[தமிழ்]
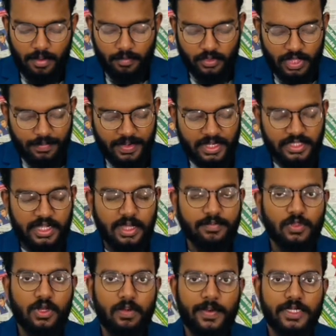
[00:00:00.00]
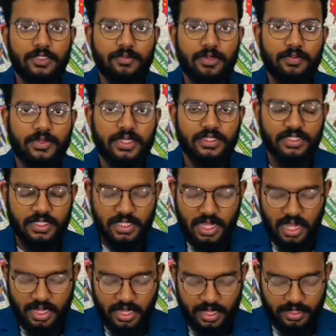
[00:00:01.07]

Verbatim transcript: முதல் பக்கத்தில் அமைந்துள்ள மற்றும் ஒரு முக்கிய செய்தியாக